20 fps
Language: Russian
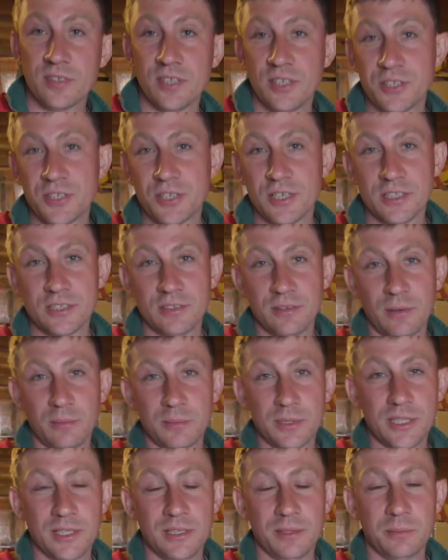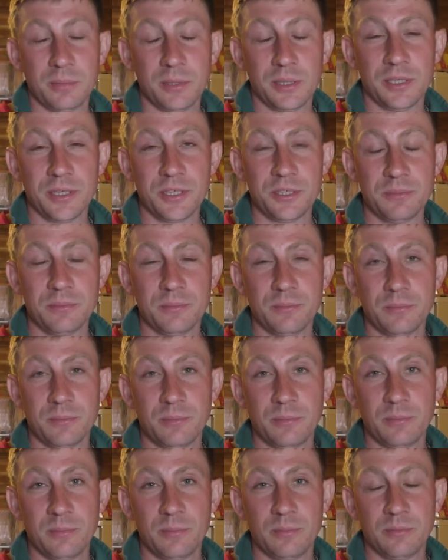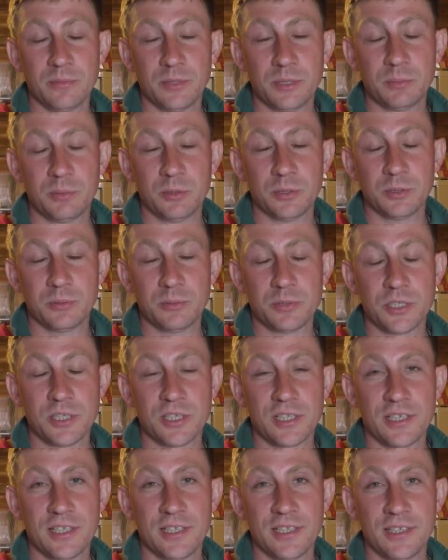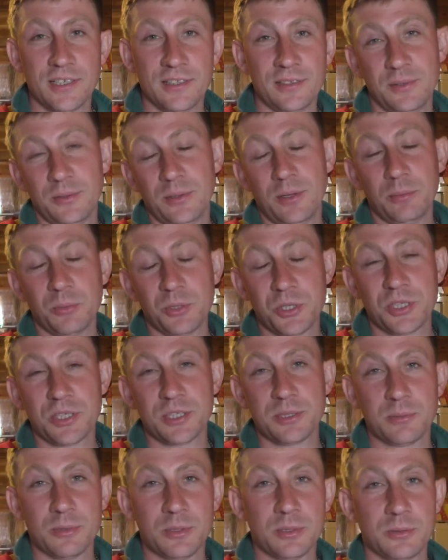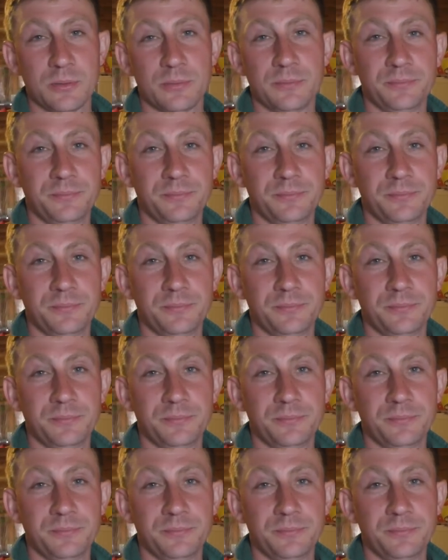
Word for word: следующий раз вам обязательно покажем способ жарки. Ну, обычный способ.